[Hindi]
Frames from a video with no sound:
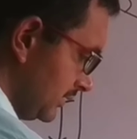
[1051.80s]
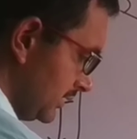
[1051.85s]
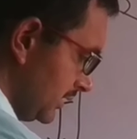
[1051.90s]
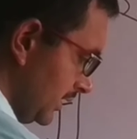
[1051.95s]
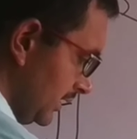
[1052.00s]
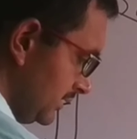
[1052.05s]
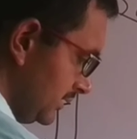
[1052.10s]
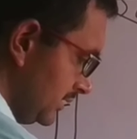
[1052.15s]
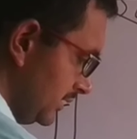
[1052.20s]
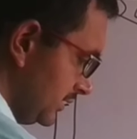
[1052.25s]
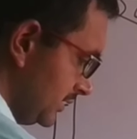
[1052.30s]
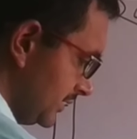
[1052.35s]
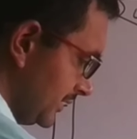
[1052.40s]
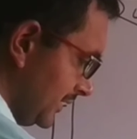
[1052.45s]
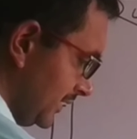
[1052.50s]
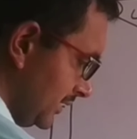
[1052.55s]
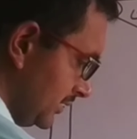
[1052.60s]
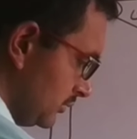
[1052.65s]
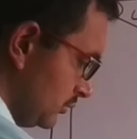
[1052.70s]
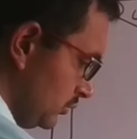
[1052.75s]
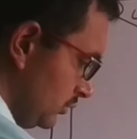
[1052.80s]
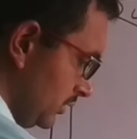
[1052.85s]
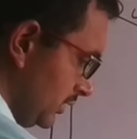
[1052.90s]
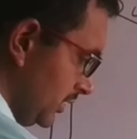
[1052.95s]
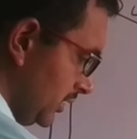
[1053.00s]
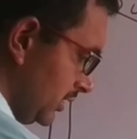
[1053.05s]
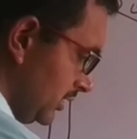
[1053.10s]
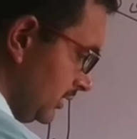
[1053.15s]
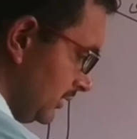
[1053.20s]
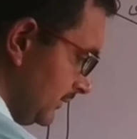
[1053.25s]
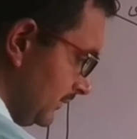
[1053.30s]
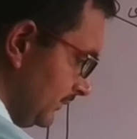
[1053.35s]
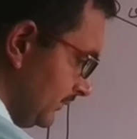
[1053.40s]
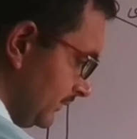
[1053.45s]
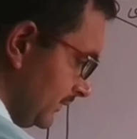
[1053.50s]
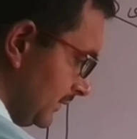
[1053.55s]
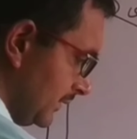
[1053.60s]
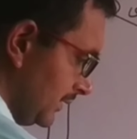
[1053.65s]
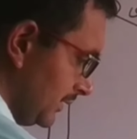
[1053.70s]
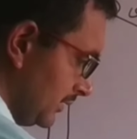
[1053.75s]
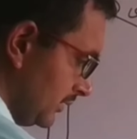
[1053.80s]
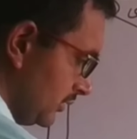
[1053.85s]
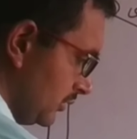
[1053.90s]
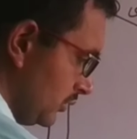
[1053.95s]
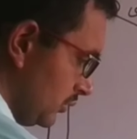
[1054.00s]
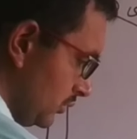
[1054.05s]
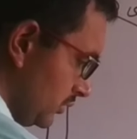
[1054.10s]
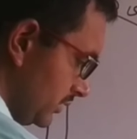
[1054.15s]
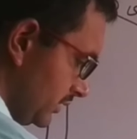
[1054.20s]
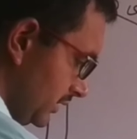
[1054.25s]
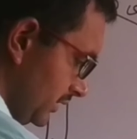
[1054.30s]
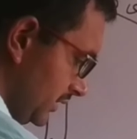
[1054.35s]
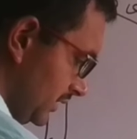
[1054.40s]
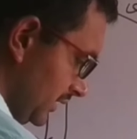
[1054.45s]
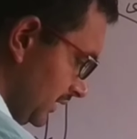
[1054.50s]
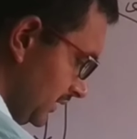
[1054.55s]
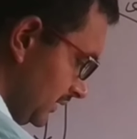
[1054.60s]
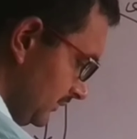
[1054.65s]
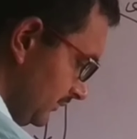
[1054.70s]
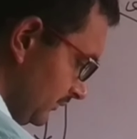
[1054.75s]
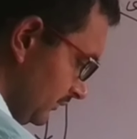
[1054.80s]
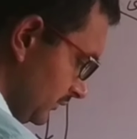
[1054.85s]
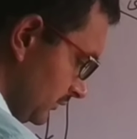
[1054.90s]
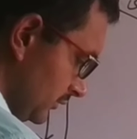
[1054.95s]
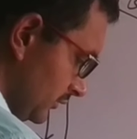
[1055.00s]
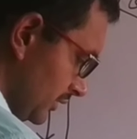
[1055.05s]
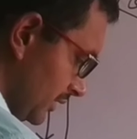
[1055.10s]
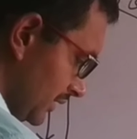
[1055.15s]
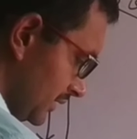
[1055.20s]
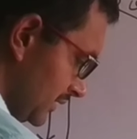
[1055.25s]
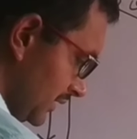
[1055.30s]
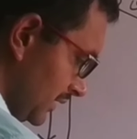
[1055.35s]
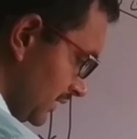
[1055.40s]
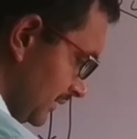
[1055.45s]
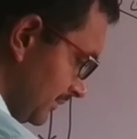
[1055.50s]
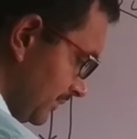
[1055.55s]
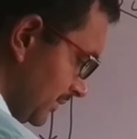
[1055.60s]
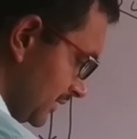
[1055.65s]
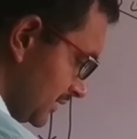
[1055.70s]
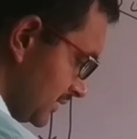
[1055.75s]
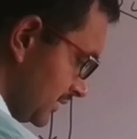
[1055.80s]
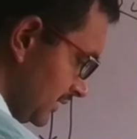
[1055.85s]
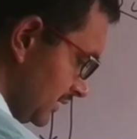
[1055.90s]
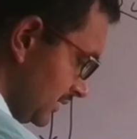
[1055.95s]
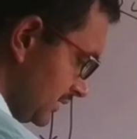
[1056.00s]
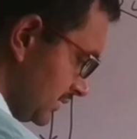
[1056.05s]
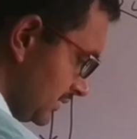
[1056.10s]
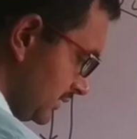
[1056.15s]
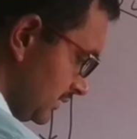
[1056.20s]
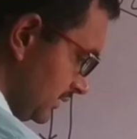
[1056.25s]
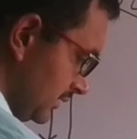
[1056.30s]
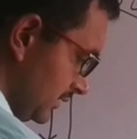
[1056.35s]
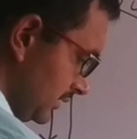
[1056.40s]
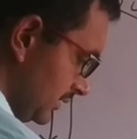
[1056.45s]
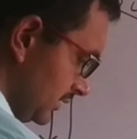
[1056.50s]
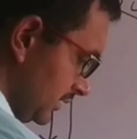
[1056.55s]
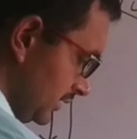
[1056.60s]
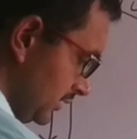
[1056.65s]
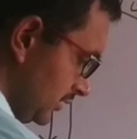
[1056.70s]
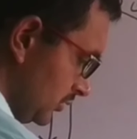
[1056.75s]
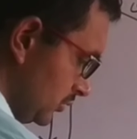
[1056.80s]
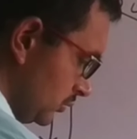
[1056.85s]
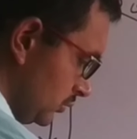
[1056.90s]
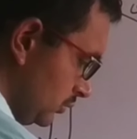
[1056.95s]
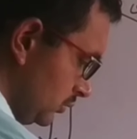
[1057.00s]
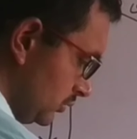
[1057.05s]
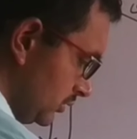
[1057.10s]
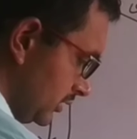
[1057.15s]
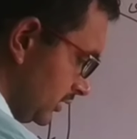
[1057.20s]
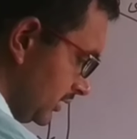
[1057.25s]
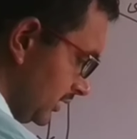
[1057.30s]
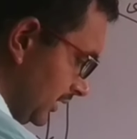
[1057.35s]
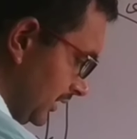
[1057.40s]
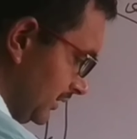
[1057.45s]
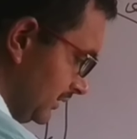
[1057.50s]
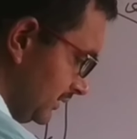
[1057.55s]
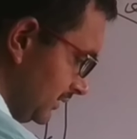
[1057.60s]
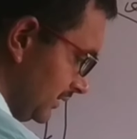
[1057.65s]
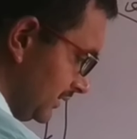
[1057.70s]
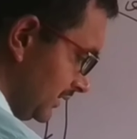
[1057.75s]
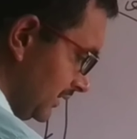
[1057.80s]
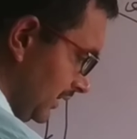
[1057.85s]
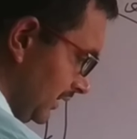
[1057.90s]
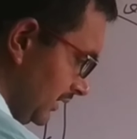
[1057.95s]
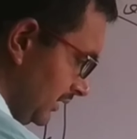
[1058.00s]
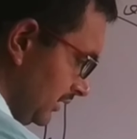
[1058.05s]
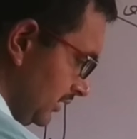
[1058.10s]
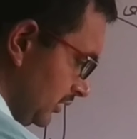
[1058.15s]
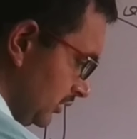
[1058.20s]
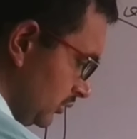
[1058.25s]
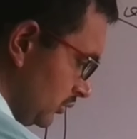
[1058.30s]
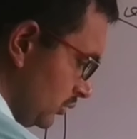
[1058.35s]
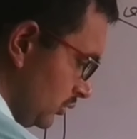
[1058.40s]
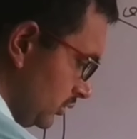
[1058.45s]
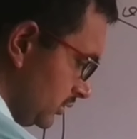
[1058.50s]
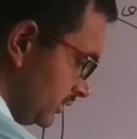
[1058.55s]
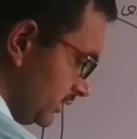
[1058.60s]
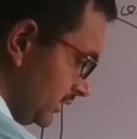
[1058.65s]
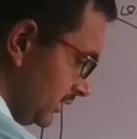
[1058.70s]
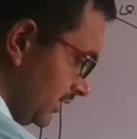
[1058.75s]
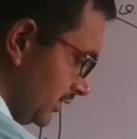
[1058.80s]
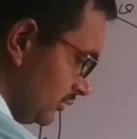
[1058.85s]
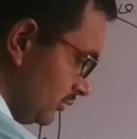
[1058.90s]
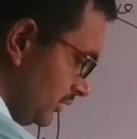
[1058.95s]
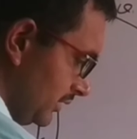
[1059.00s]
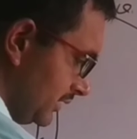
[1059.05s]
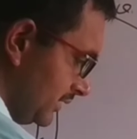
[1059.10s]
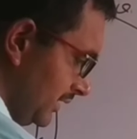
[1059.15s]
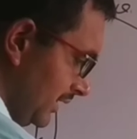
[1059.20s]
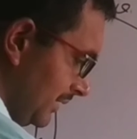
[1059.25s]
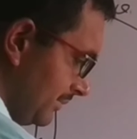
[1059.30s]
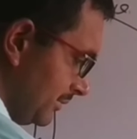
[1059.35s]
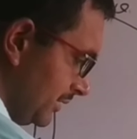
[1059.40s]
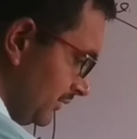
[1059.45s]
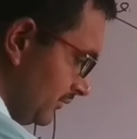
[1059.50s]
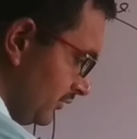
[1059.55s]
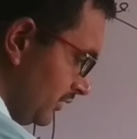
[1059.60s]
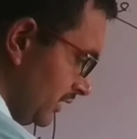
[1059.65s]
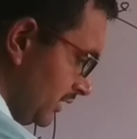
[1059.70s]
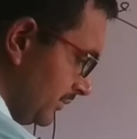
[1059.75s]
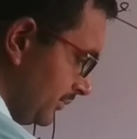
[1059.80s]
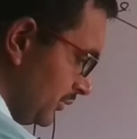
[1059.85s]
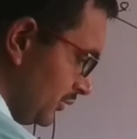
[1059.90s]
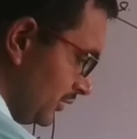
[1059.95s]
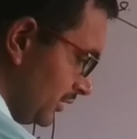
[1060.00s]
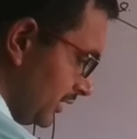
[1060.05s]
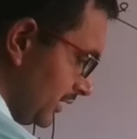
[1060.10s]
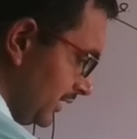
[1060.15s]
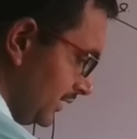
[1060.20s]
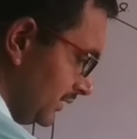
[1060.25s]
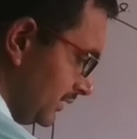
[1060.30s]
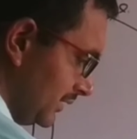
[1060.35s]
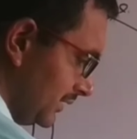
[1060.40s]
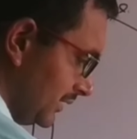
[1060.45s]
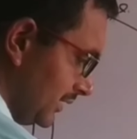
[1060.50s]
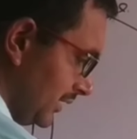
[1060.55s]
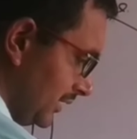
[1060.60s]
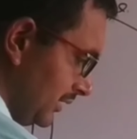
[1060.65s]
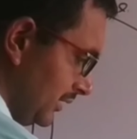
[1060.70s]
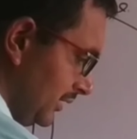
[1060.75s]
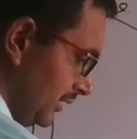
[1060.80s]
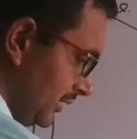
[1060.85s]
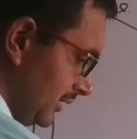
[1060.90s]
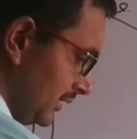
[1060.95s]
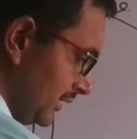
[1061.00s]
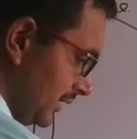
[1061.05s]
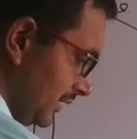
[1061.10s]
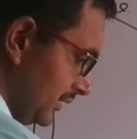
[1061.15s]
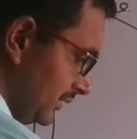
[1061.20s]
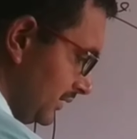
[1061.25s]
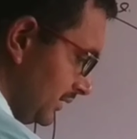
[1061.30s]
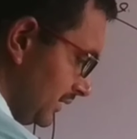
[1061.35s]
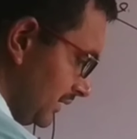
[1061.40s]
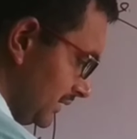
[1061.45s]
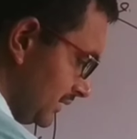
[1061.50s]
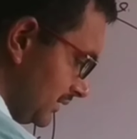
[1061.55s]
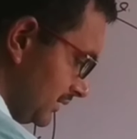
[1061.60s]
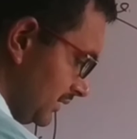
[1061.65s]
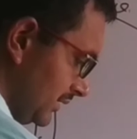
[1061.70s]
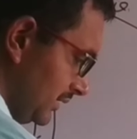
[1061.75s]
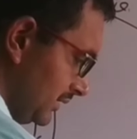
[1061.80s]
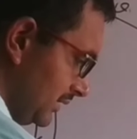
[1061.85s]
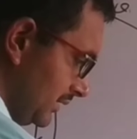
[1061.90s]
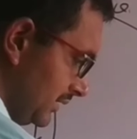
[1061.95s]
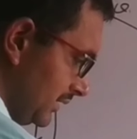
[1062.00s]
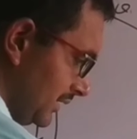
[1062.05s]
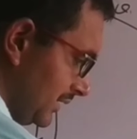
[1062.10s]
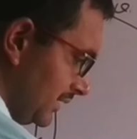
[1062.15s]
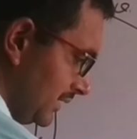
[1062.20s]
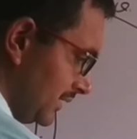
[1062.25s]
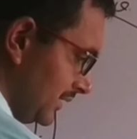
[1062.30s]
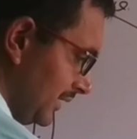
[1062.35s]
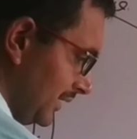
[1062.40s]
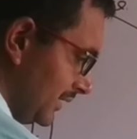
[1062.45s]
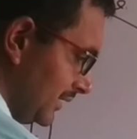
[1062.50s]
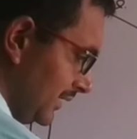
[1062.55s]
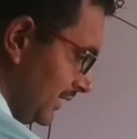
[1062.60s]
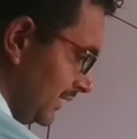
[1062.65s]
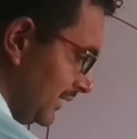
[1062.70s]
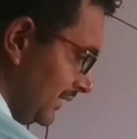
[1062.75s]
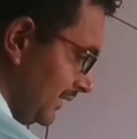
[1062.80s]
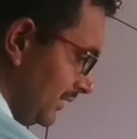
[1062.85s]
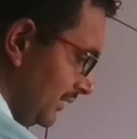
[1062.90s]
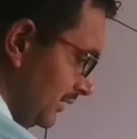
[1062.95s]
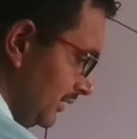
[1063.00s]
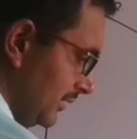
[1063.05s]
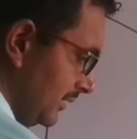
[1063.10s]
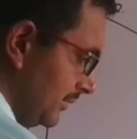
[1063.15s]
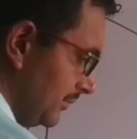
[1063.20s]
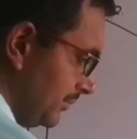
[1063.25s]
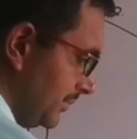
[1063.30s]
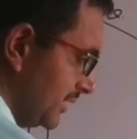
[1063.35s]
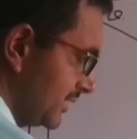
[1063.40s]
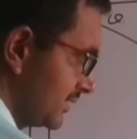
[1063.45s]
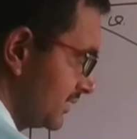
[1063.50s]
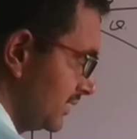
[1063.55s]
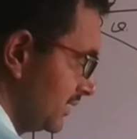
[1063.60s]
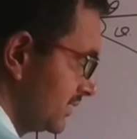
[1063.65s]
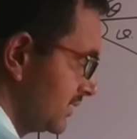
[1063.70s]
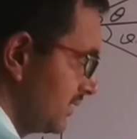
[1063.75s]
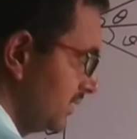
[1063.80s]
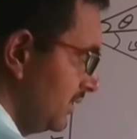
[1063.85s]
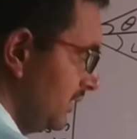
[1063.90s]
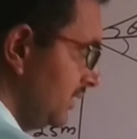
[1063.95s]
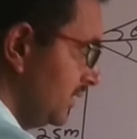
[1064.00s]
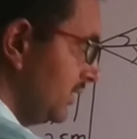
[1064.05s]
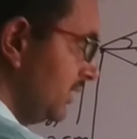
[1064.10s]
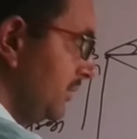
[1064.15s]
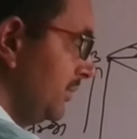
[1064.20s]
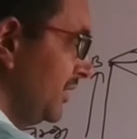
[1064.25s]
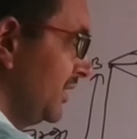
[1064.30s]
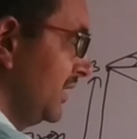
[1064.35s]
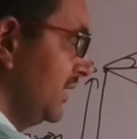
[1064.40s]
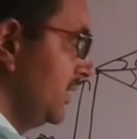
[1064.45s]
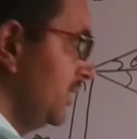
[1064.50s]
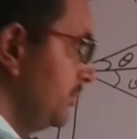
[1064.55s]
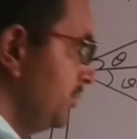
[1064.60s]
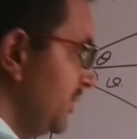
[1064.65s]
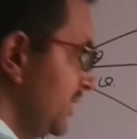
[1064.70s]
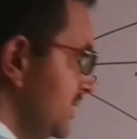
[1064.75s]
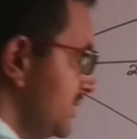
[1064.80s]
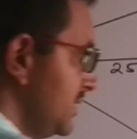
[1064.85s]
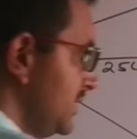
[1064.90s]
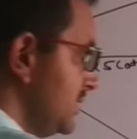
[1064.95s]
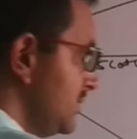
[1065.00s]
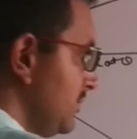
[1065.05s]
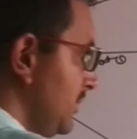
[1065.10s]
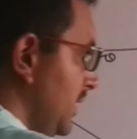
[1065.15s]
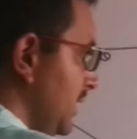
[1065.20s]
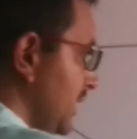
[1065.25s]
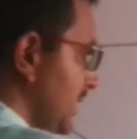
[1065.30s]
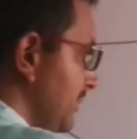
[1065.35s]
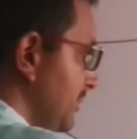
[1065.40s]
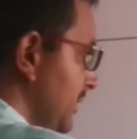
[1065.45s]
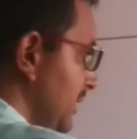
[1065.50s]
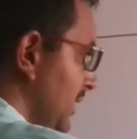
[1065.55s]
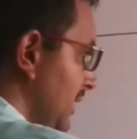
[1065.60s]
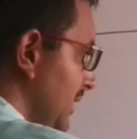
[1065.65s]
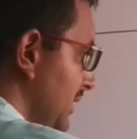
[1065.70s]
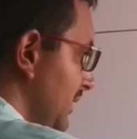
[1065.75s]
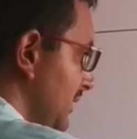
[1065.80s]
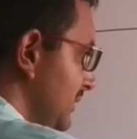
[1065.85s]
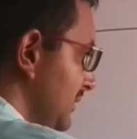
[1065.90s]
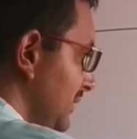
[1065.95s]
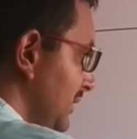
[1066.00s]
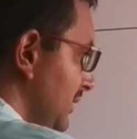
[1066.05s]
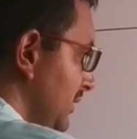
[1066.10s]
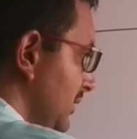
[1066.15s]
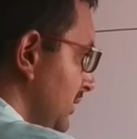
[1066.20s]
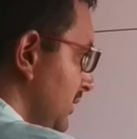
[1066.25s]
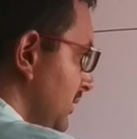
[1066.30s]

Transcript: टेन थीटा गुणा कोट थीटा तो आ जाएगा पच्चीस इंटू टेन थीटा कोट थीटा को लिख दिया आपने वन अपॉइंट टेन थीटा टेन थीटा से टेन थीटा कट गया क्या गया पच्चीस ये बेटा ये पच्चीस मान आप यहाँ रख दें